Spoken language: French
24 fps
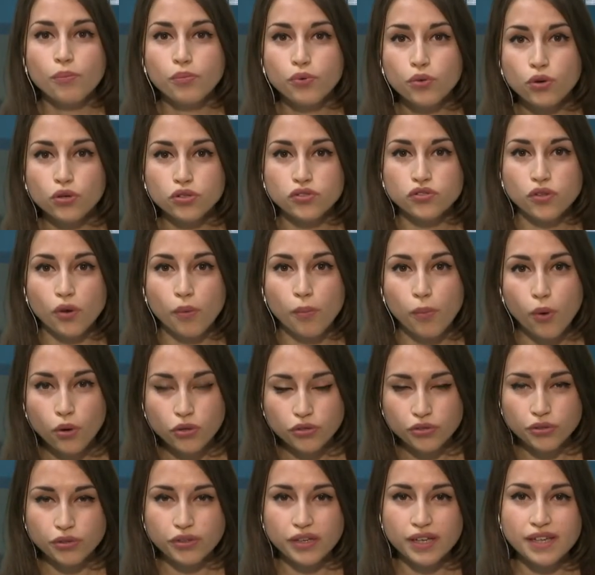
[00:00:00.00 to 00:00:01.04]
pour s'en
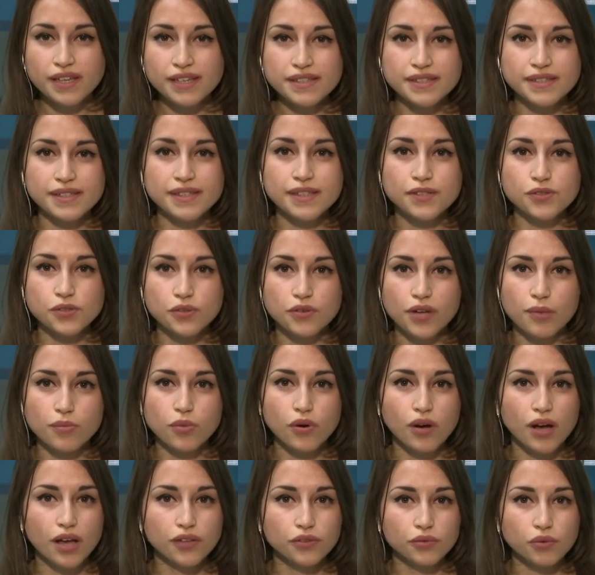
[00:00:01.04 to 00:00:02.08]
procurer. Si ce
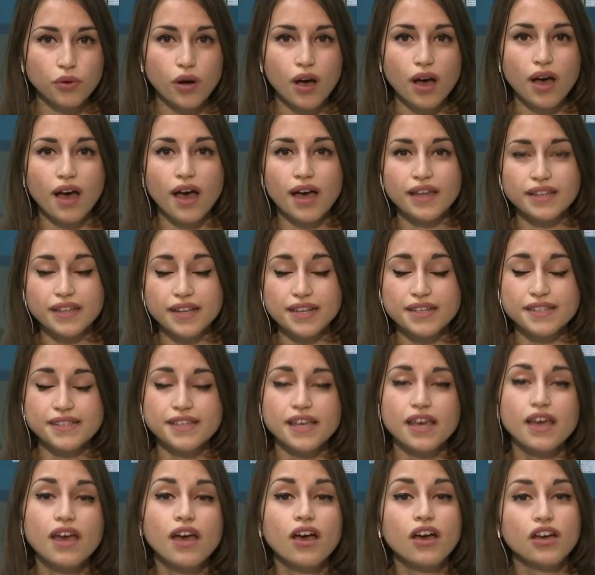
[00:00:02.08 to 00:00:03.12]
laboratoire
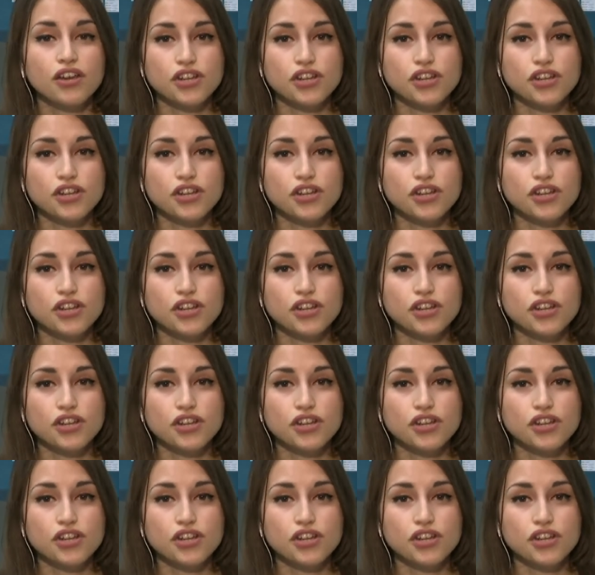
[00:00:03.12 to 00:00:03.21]
analysait